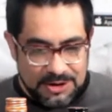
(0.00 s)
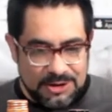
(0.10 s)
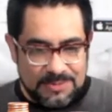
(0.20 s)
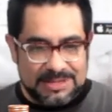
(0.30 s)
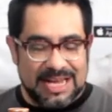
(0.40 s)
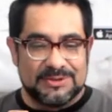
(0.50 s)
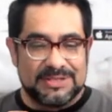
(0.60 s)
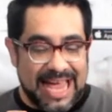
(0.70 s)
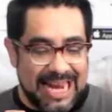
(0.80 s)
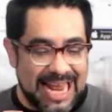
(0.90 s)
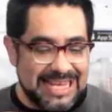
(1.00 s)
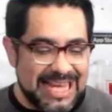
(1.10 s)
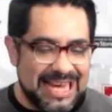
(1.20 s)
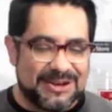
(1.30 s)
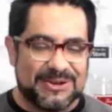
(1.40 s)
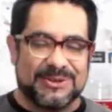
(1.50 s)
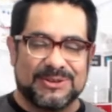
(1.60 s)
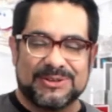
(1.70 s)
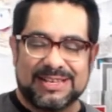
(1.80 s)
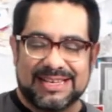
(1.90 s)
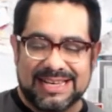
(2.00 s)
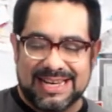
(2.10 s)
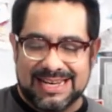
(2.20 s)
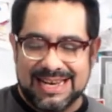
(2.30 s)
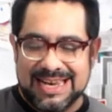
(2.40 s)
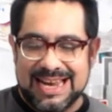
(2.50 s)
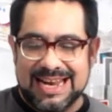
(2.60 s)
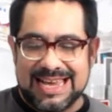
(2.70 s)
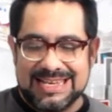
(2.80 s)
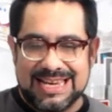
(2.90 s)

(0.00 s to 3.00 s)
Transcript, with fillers: ¿Por dónde comenzamos? El añejo. El,